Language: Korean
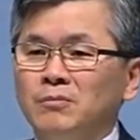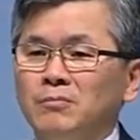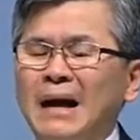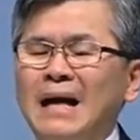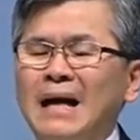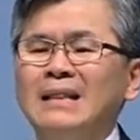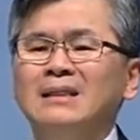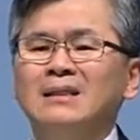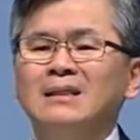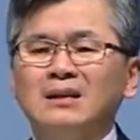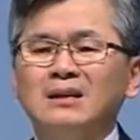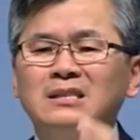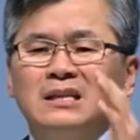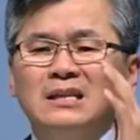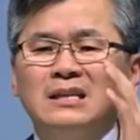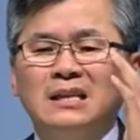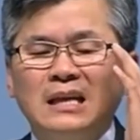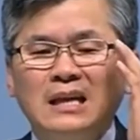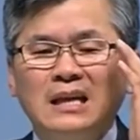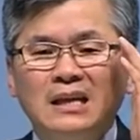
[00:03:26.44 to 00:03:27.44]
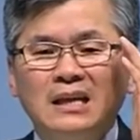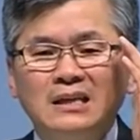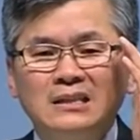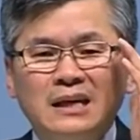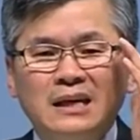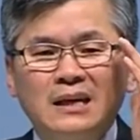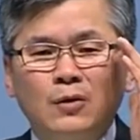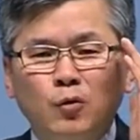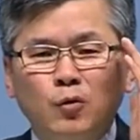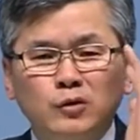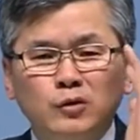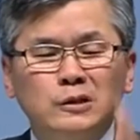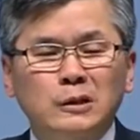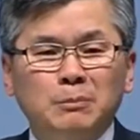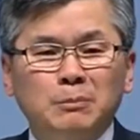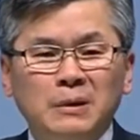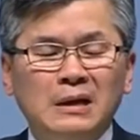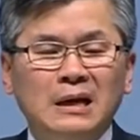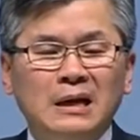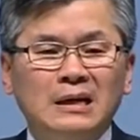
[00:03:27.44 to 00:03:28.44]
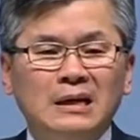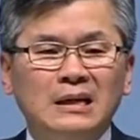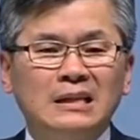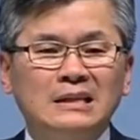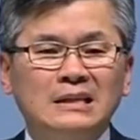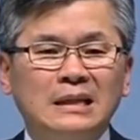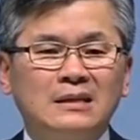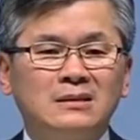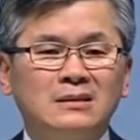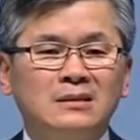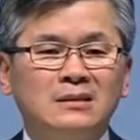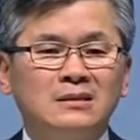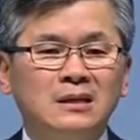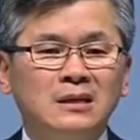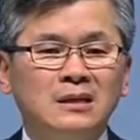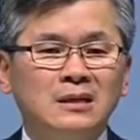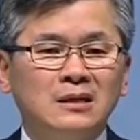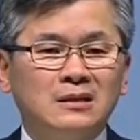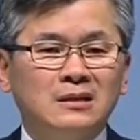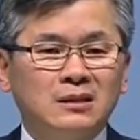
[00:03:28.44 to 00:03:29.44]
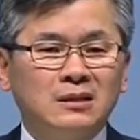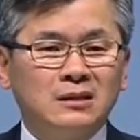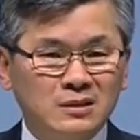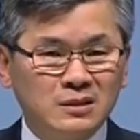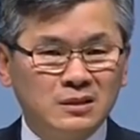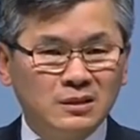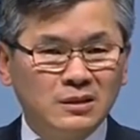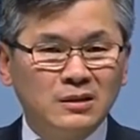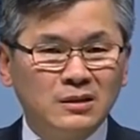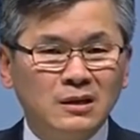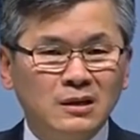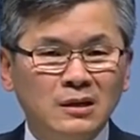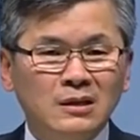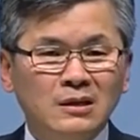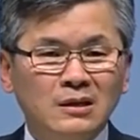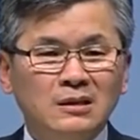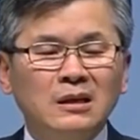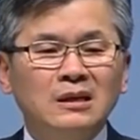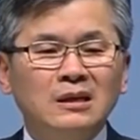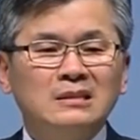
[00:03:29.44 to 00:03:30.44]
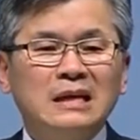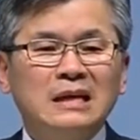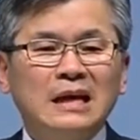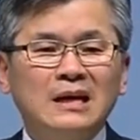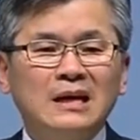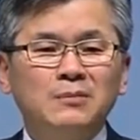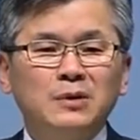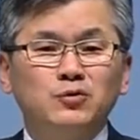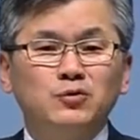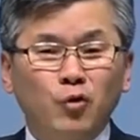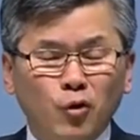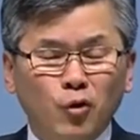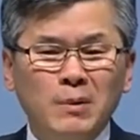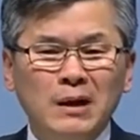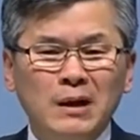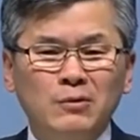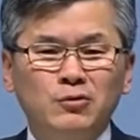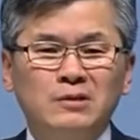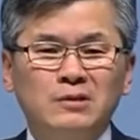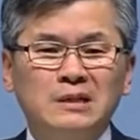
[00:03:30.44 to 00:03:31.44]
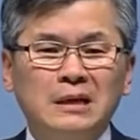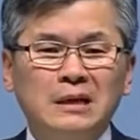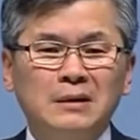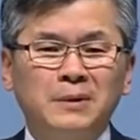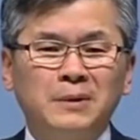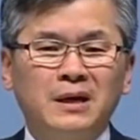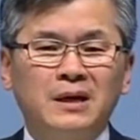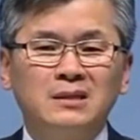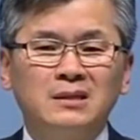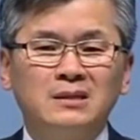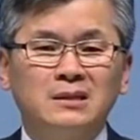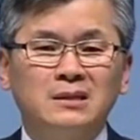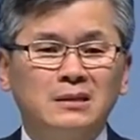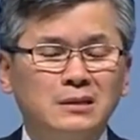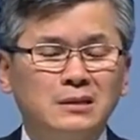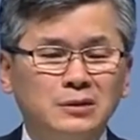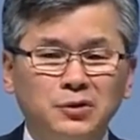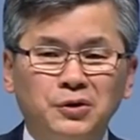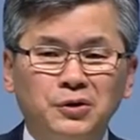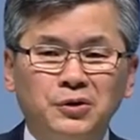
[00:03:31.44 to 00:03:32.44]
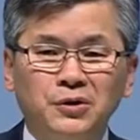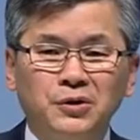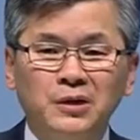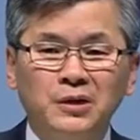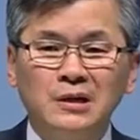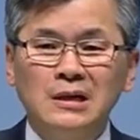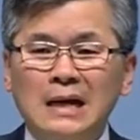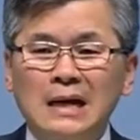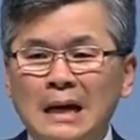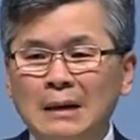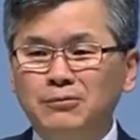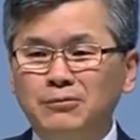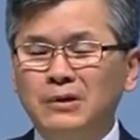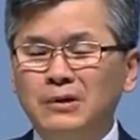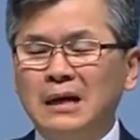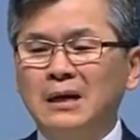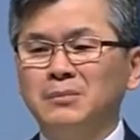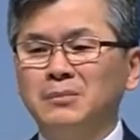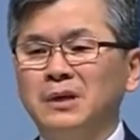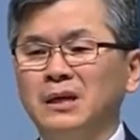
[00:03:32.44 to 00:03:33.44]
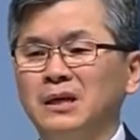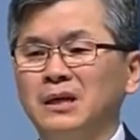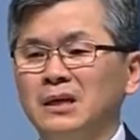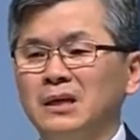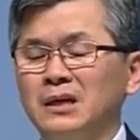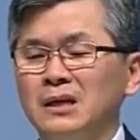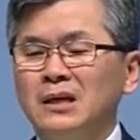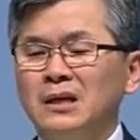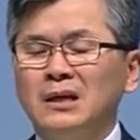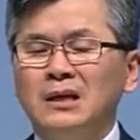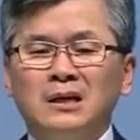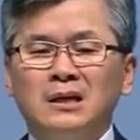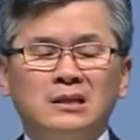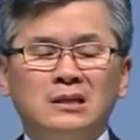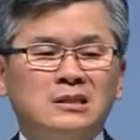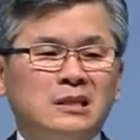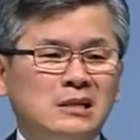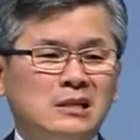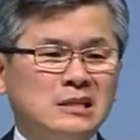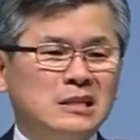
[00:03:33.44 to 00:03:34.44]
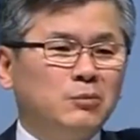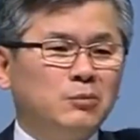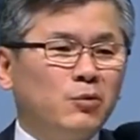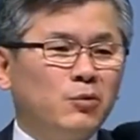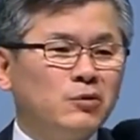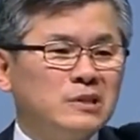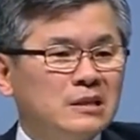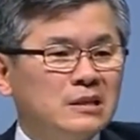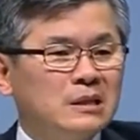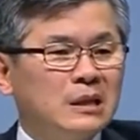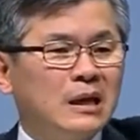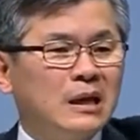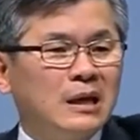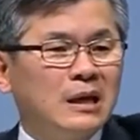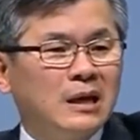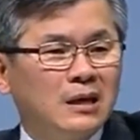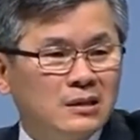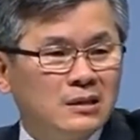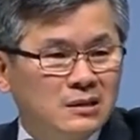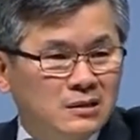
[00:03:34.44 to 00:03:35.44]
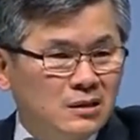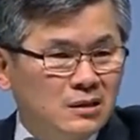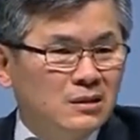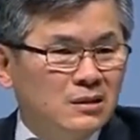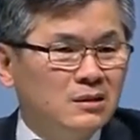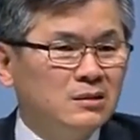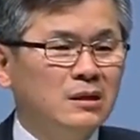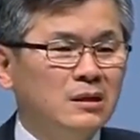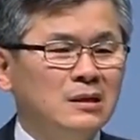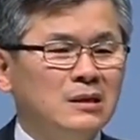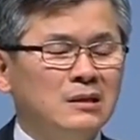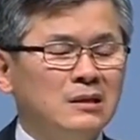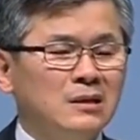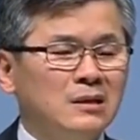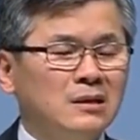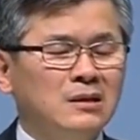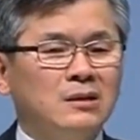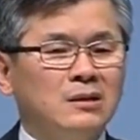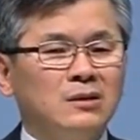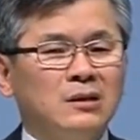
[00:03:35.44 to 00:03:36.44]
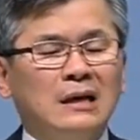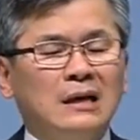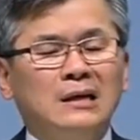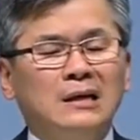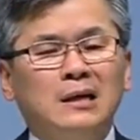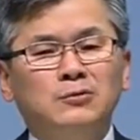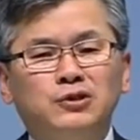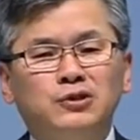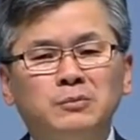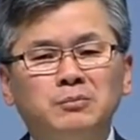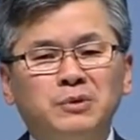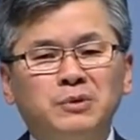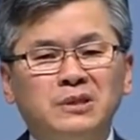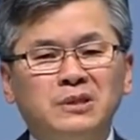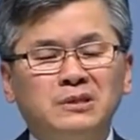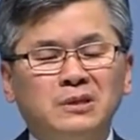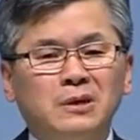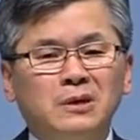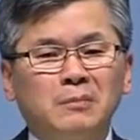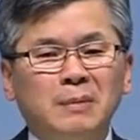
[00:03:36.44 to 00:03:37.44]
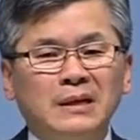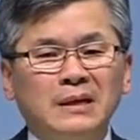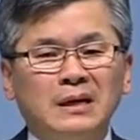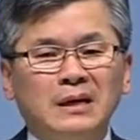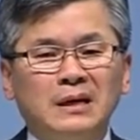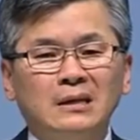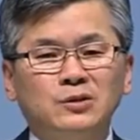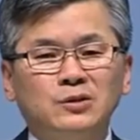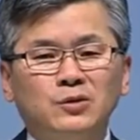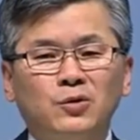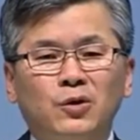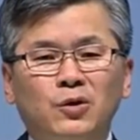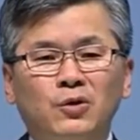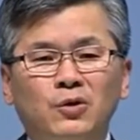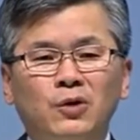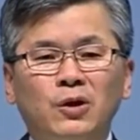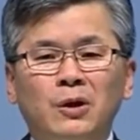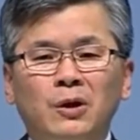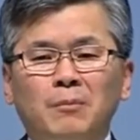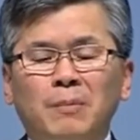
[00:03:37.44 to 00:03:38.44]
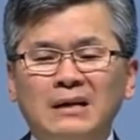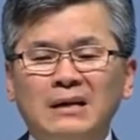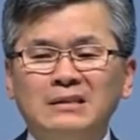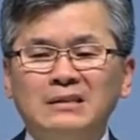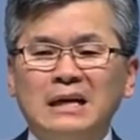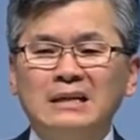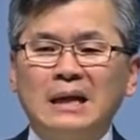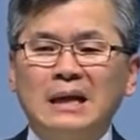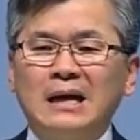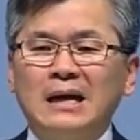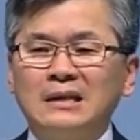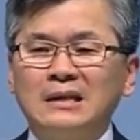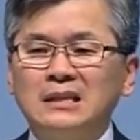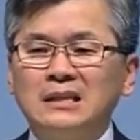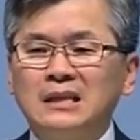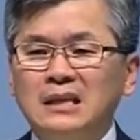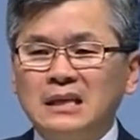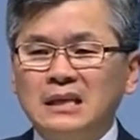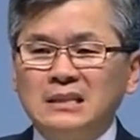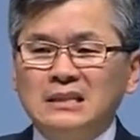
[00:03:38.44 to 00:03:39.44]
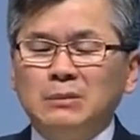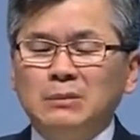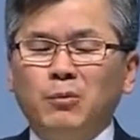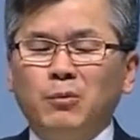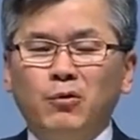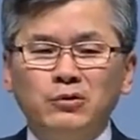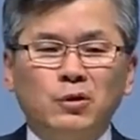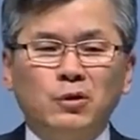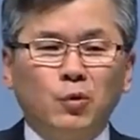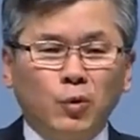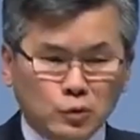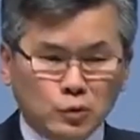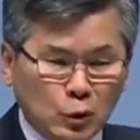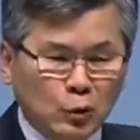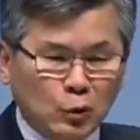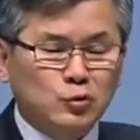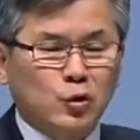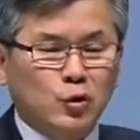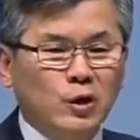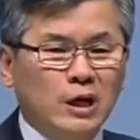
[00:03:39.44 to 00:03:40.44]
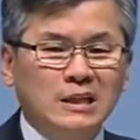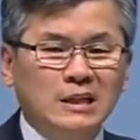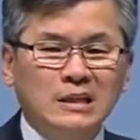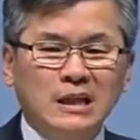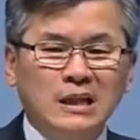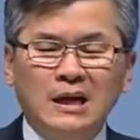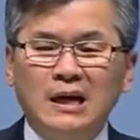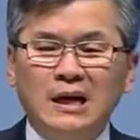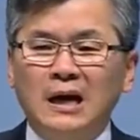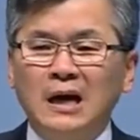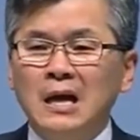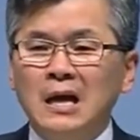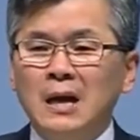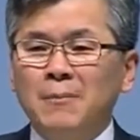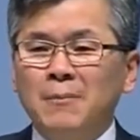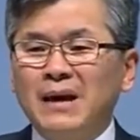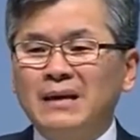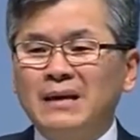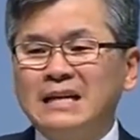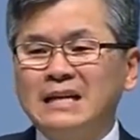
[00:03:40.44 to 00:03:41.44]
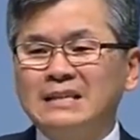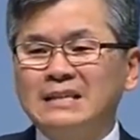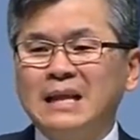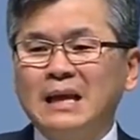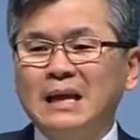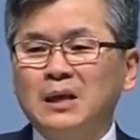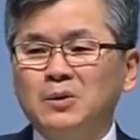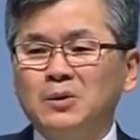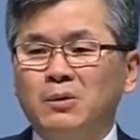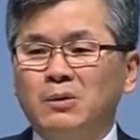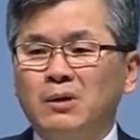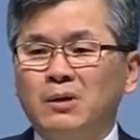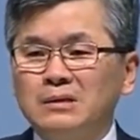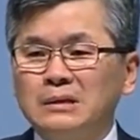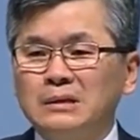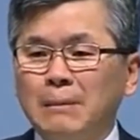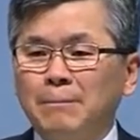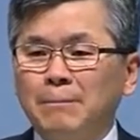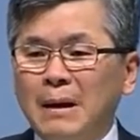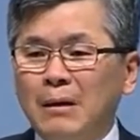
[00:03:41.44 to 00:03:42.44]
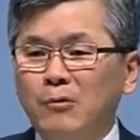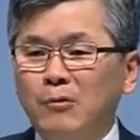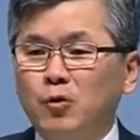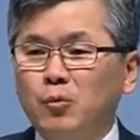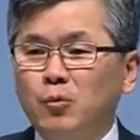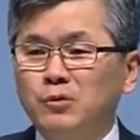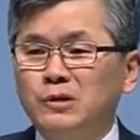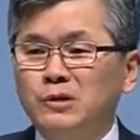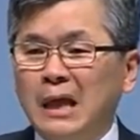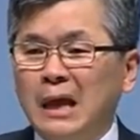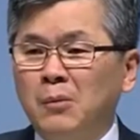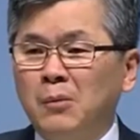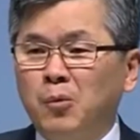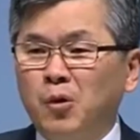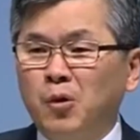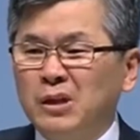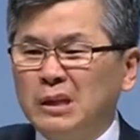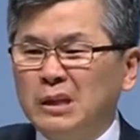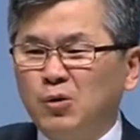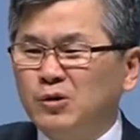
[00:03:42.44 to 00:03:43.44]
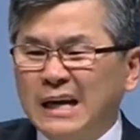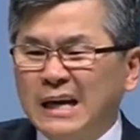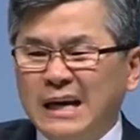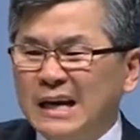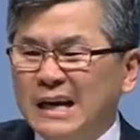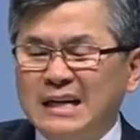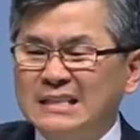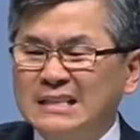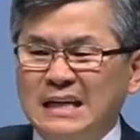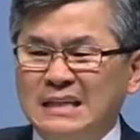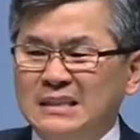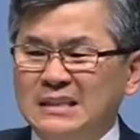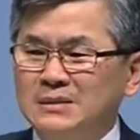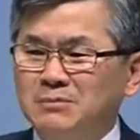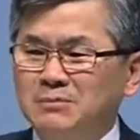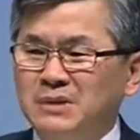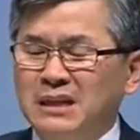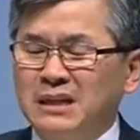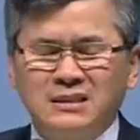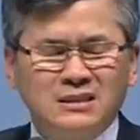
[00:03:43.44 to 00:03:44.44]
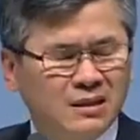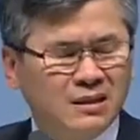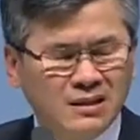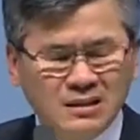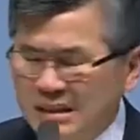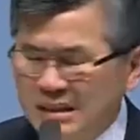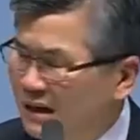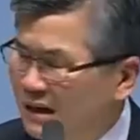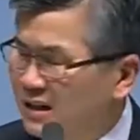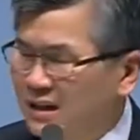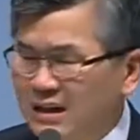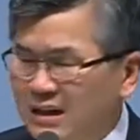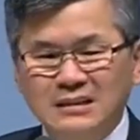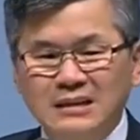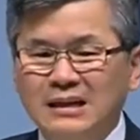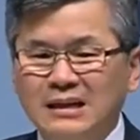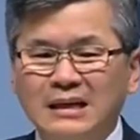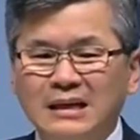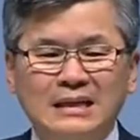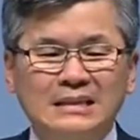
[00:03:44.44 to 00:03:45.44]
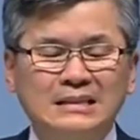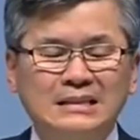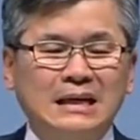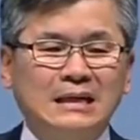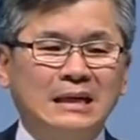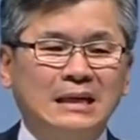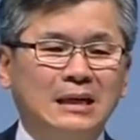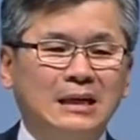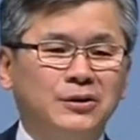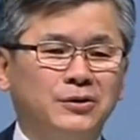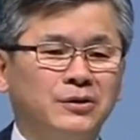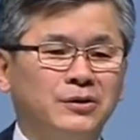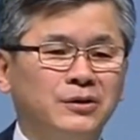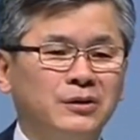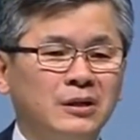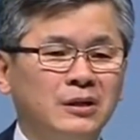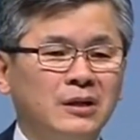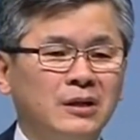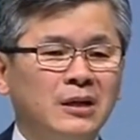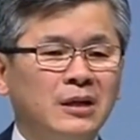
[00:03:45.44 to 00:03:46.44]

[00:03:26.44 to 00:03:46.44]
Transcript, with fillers: 반드시 네 인생에 꽃이 필 날이 있다는 그것을 네 삶의 소망으로 삶아라. 저는요 아브라함이 75세 때 그 하나님 주신 비전을 받아가지고 100살 때까지 25년 고통 속에 있다가 100살 때 기도 응답 받고부터 행복했다고 생각하지 않습니다. 절대 그렇게 생각하지 않아요.